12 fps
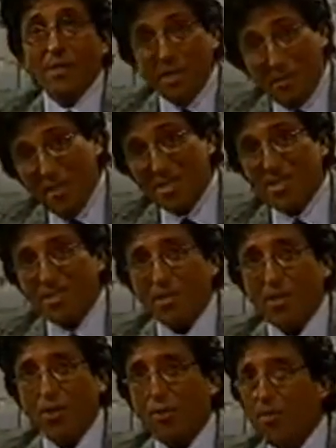y además
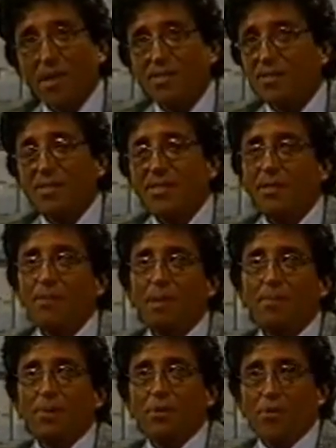en los más
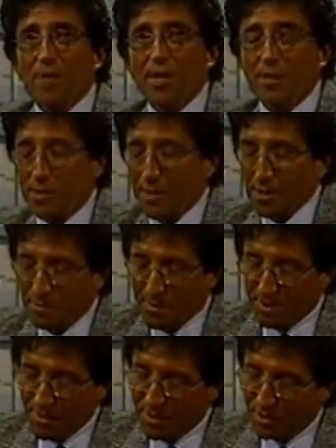disímiles personajes.
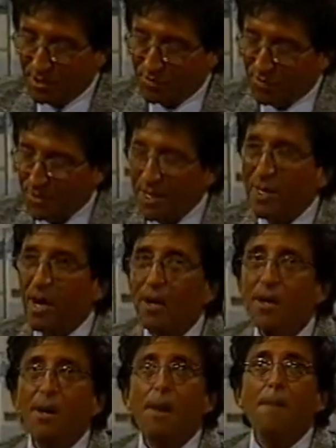Bienvenida en familia,
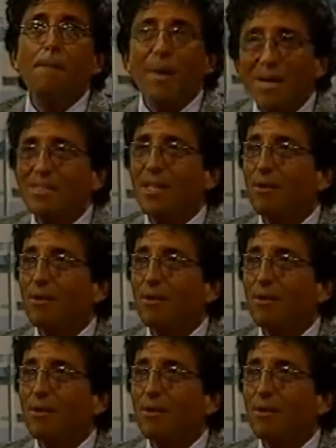Marta